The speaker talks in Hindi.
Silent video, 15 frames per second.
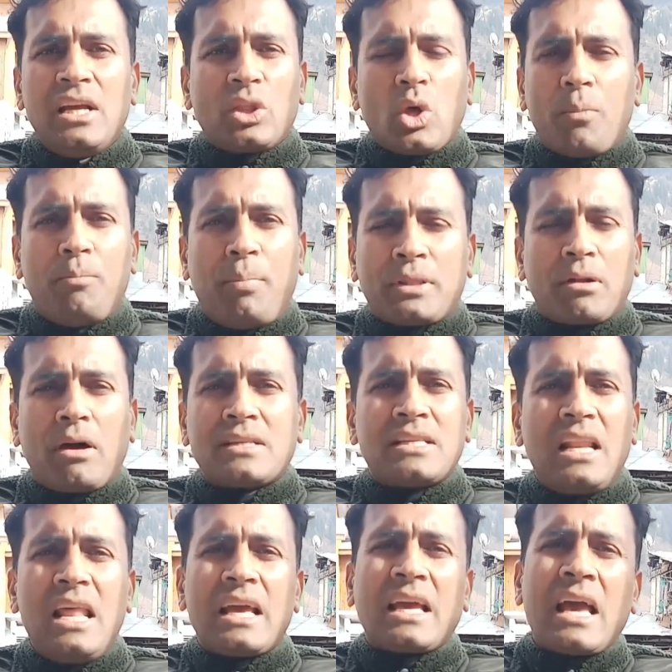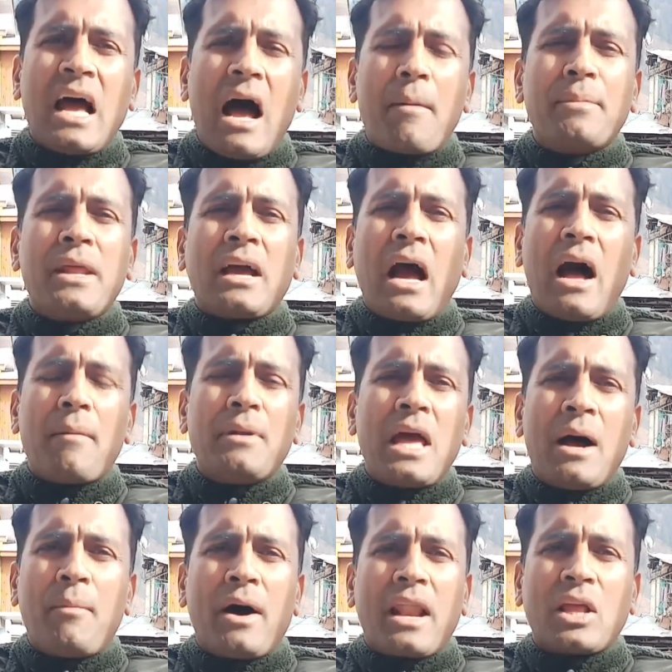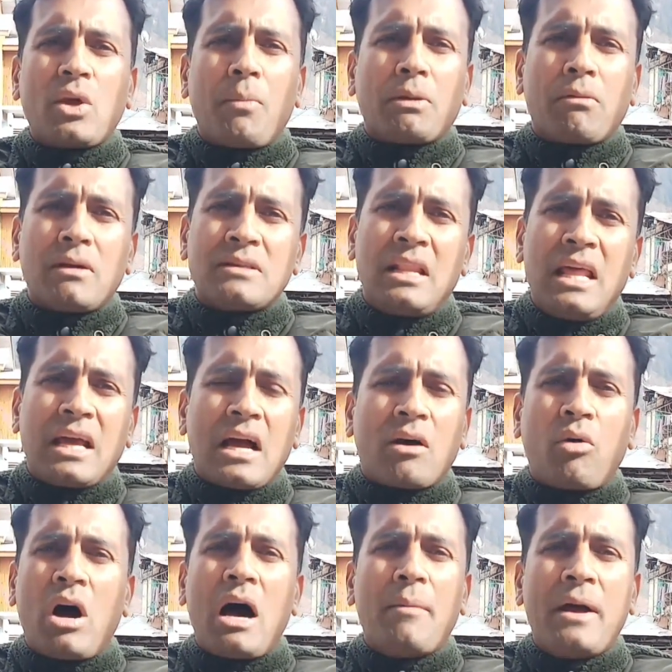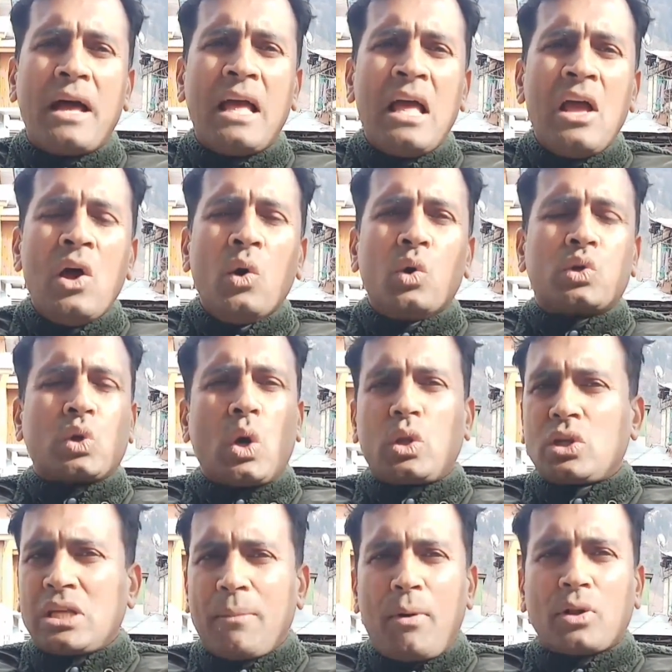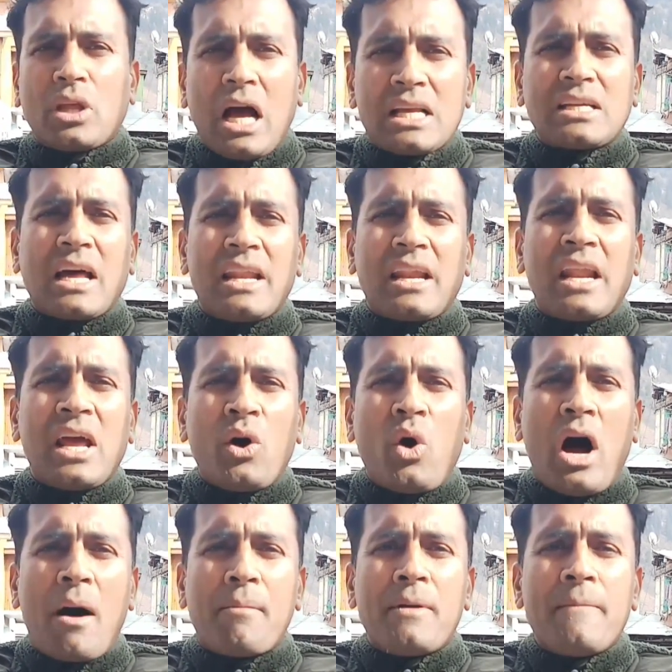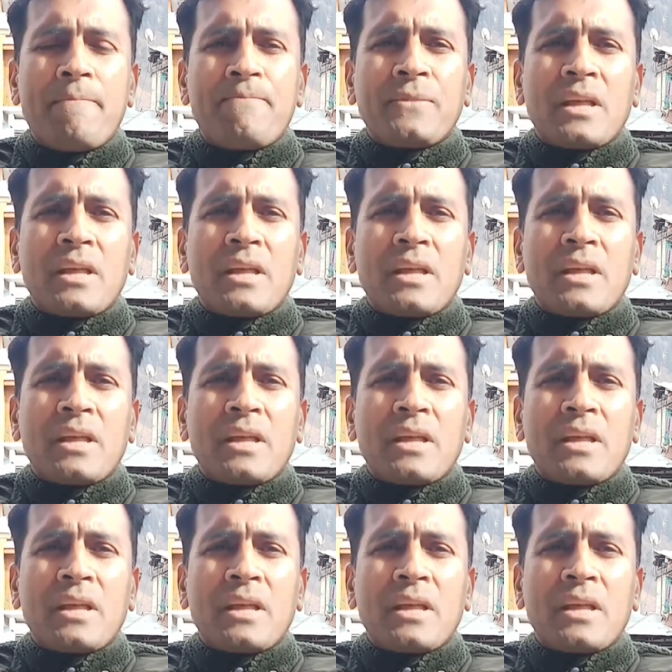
ये तो भद्रवा जिले के आपने आपने हमारा जो भद्रवा जिले का ख्वाब है उसको तो सबोताज कर रहे हो आप